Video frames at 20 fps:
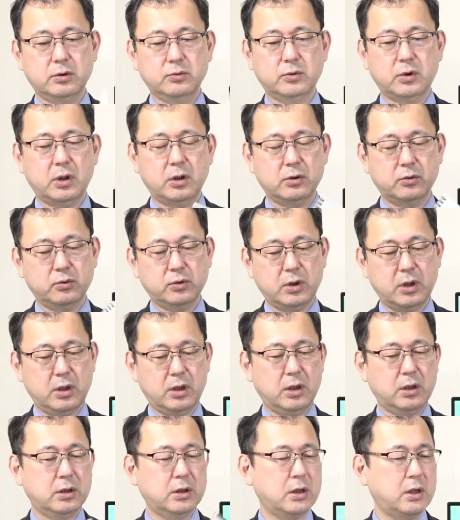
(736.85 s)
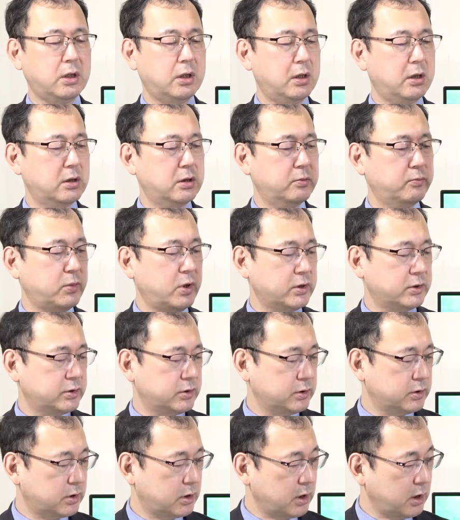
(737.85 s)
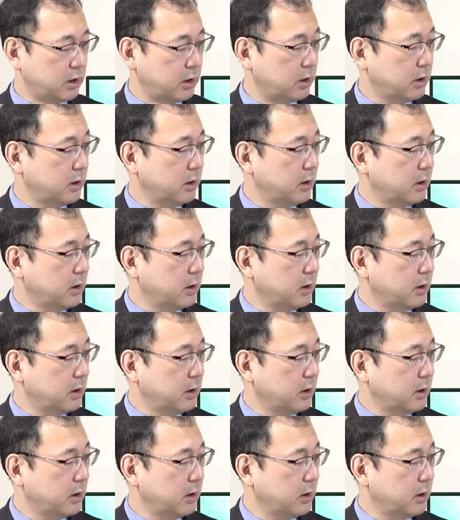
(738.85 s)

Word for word: 裏の狙いがありまして、